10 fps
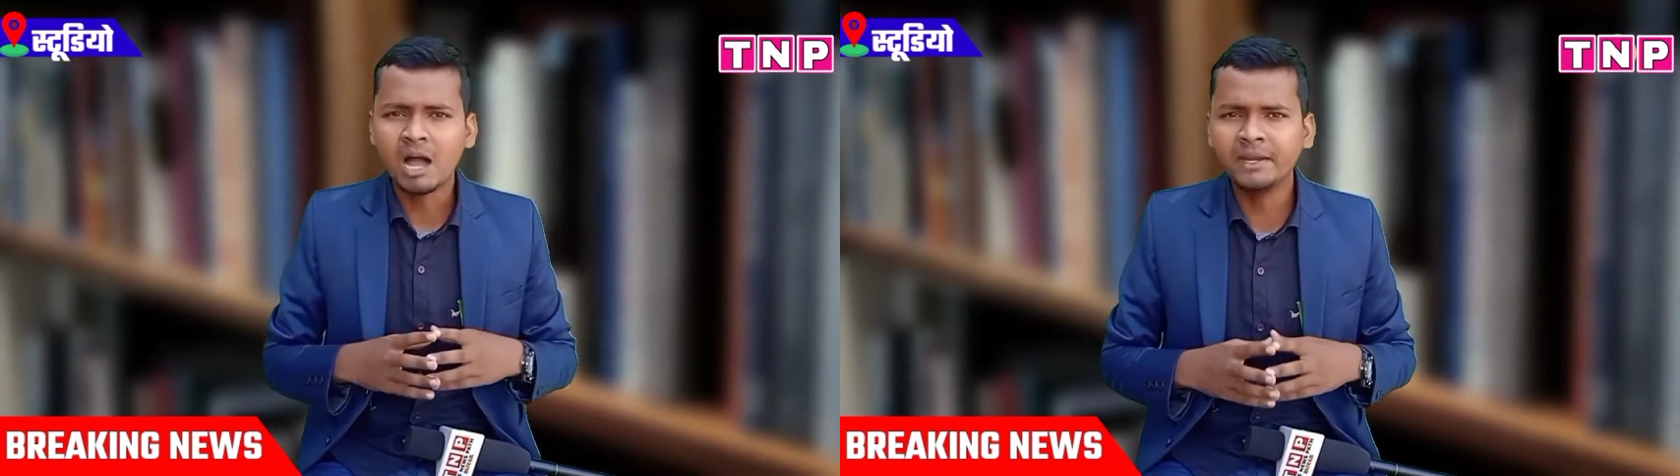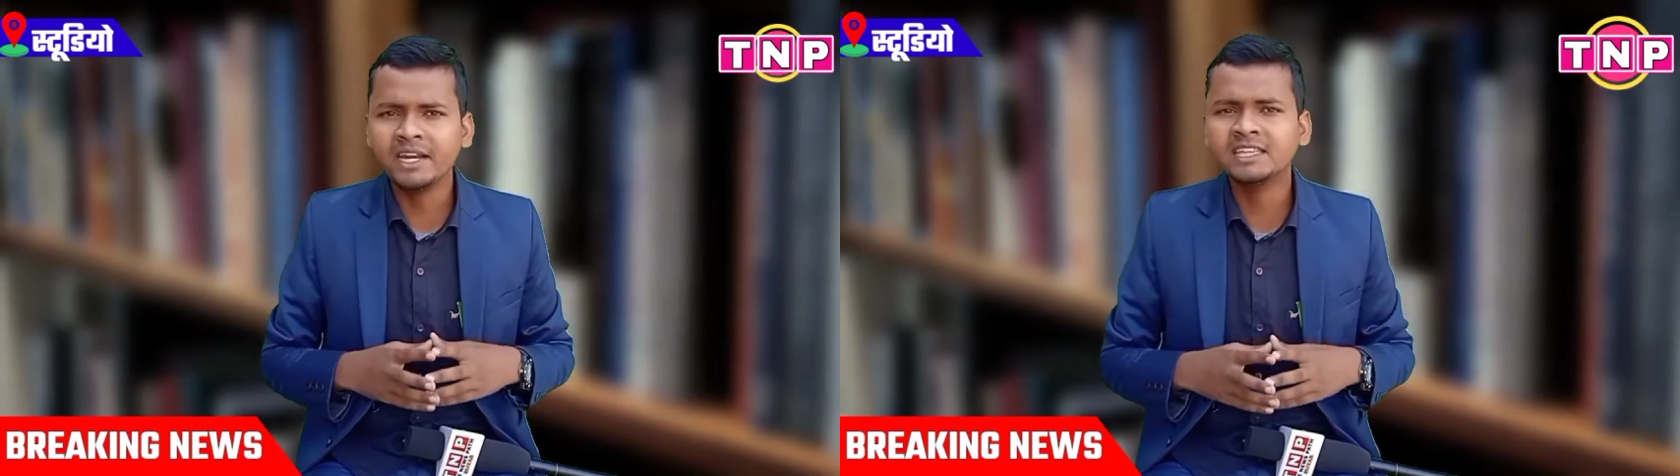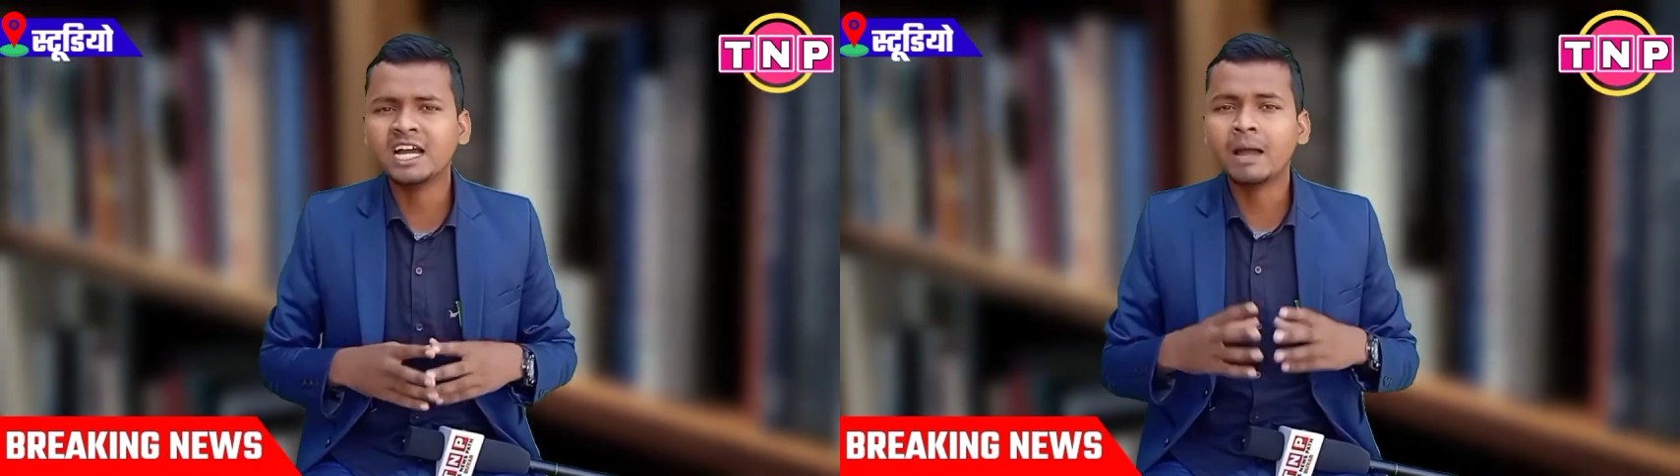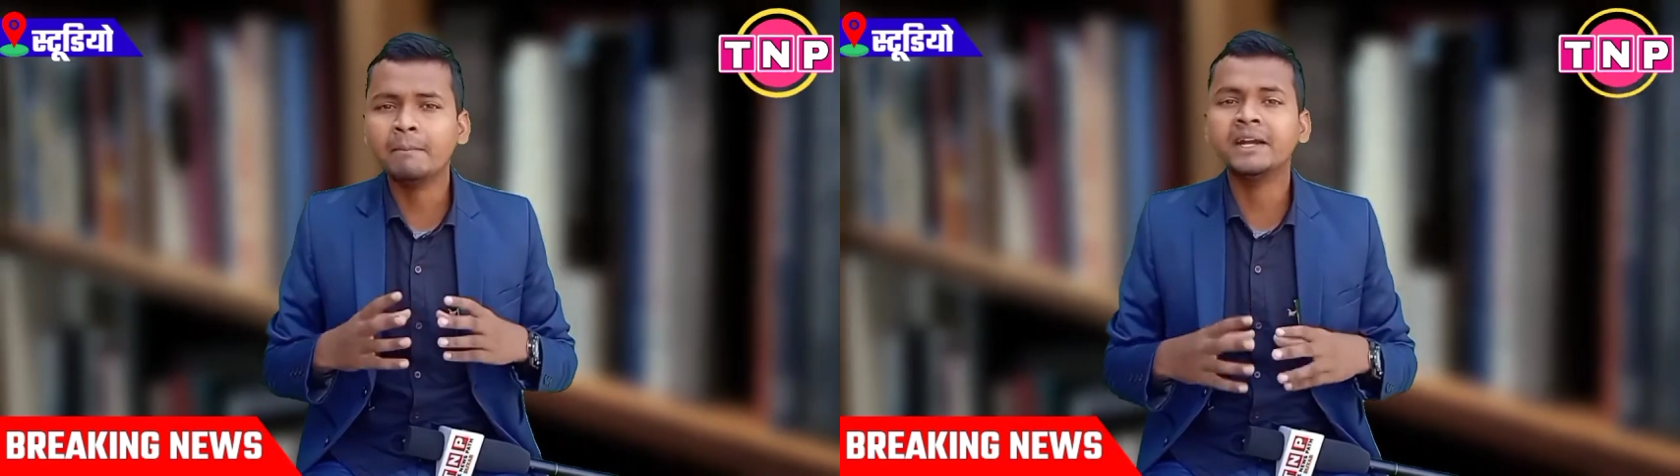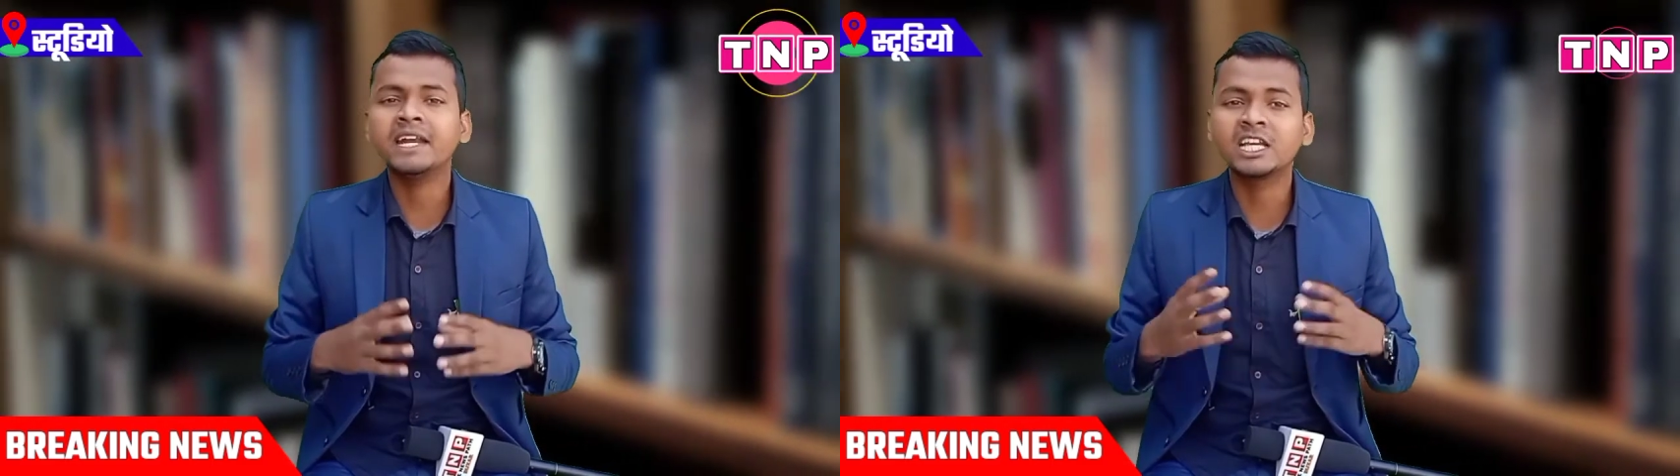अभिनेता का
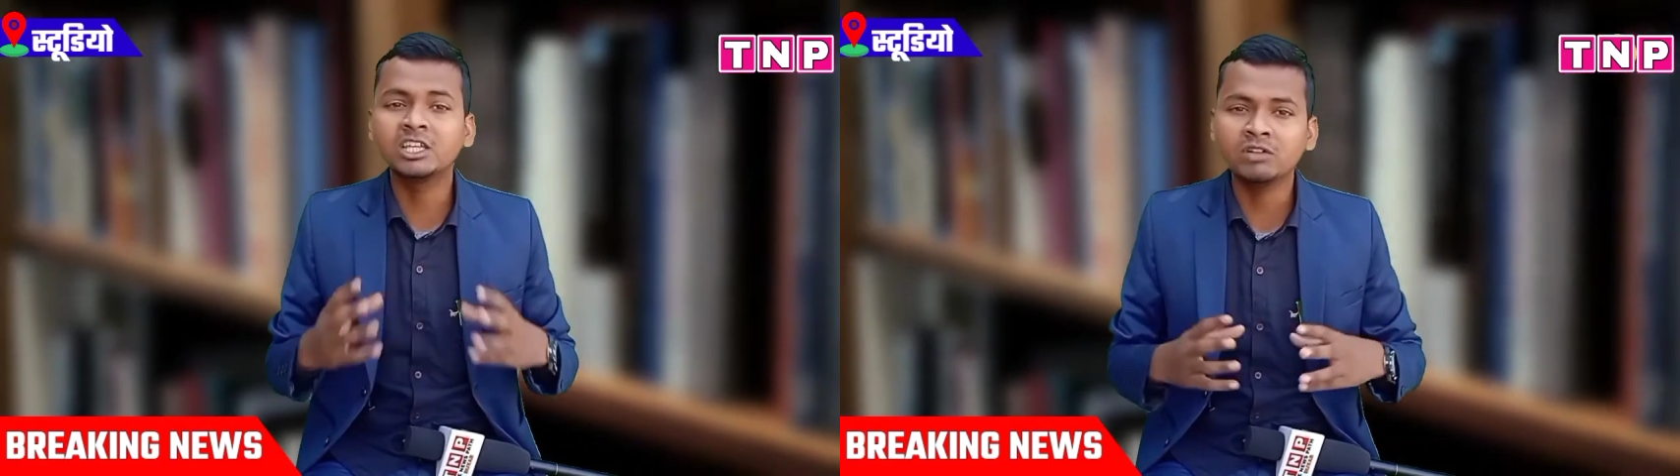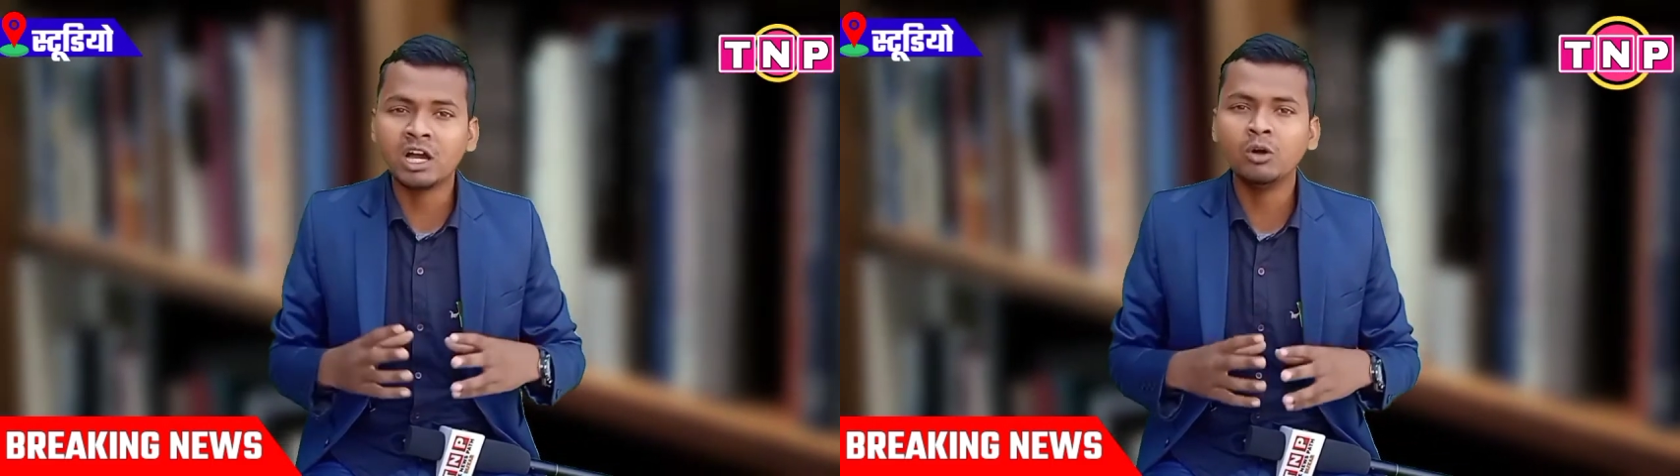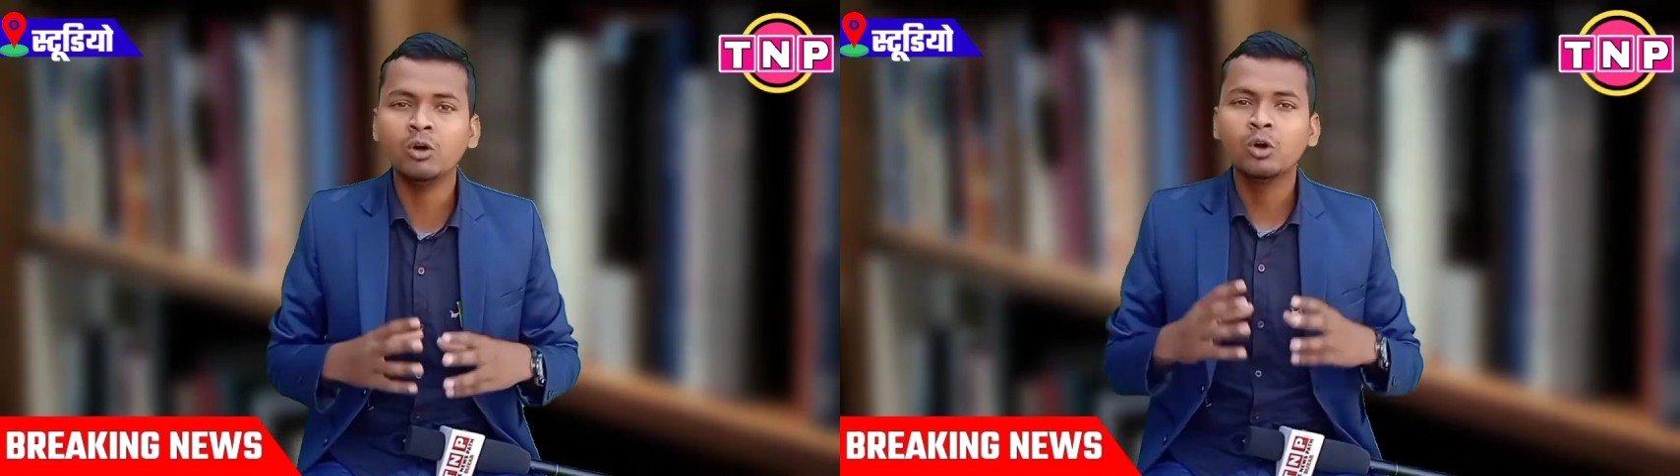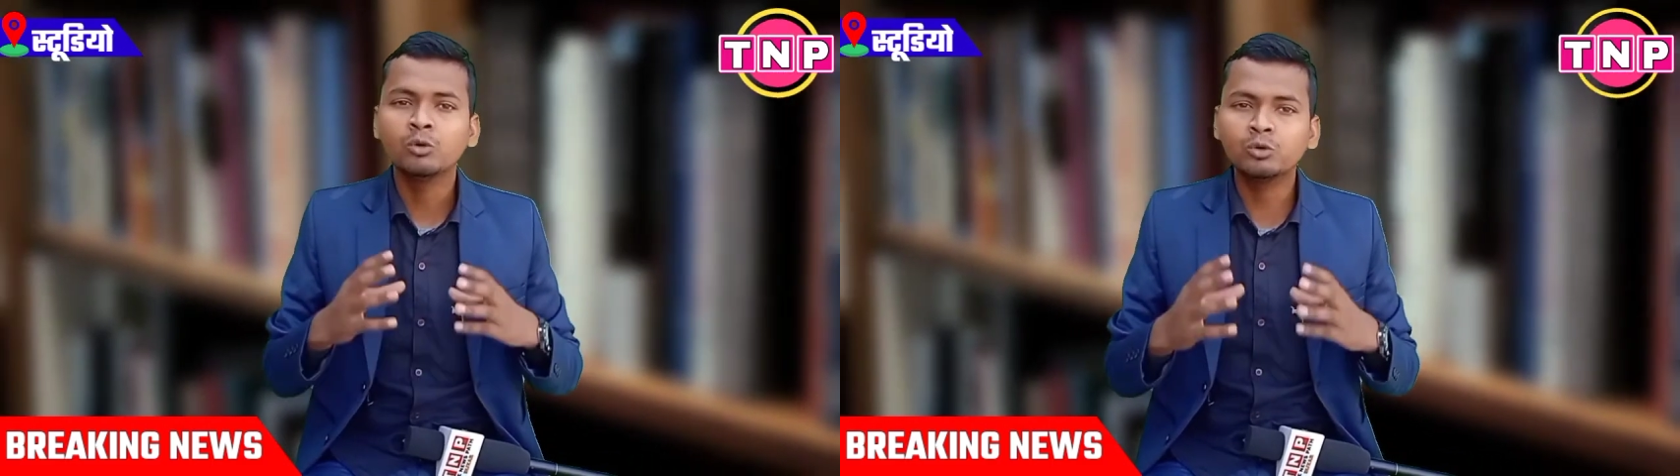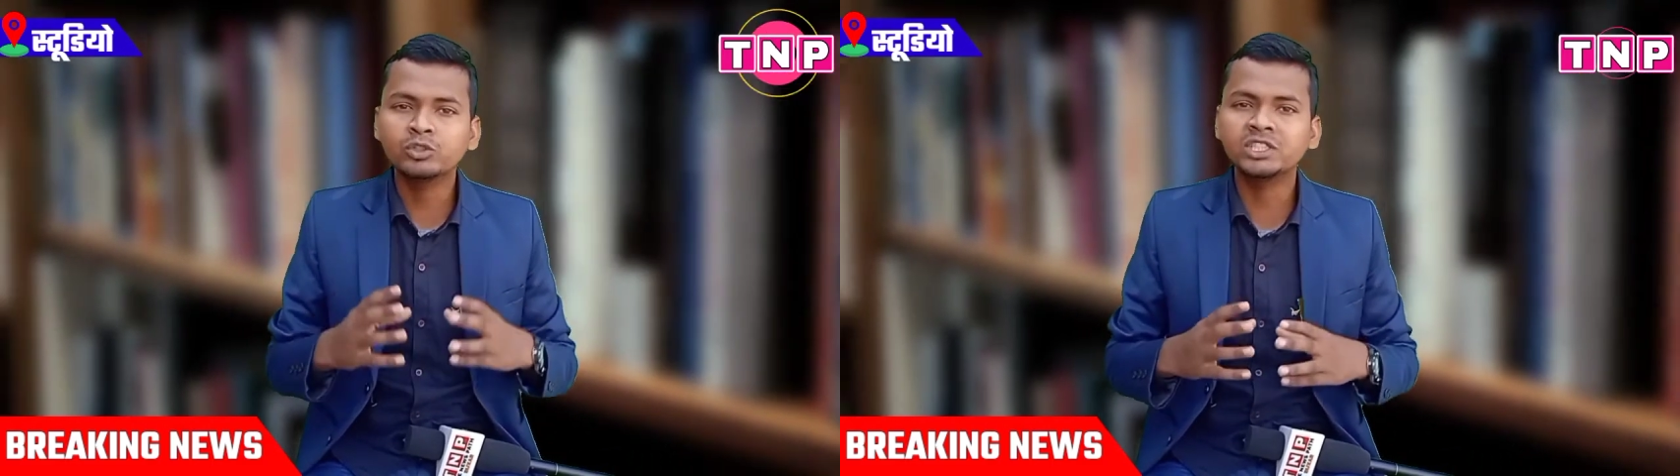बेटा क्यों ना हो
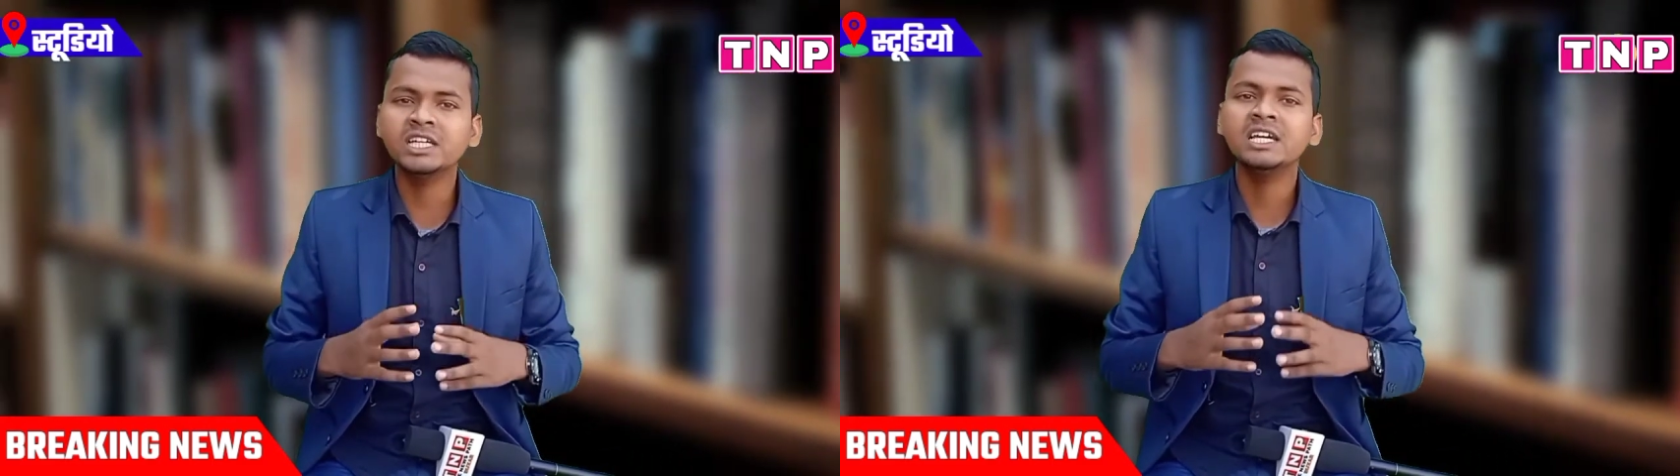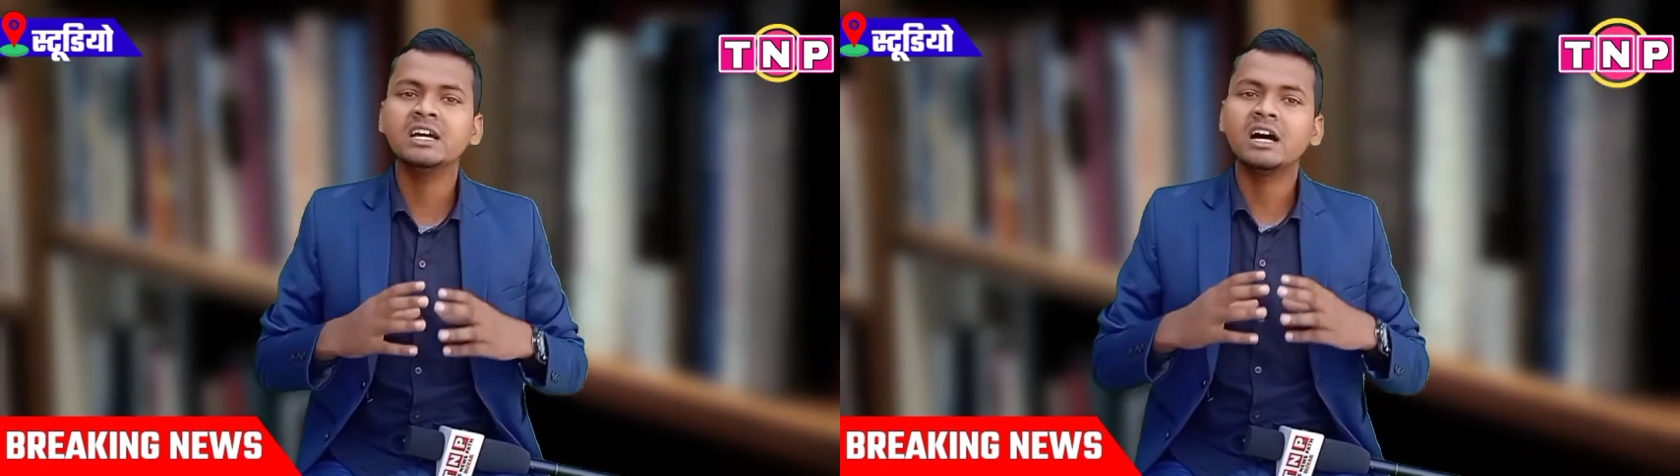उसे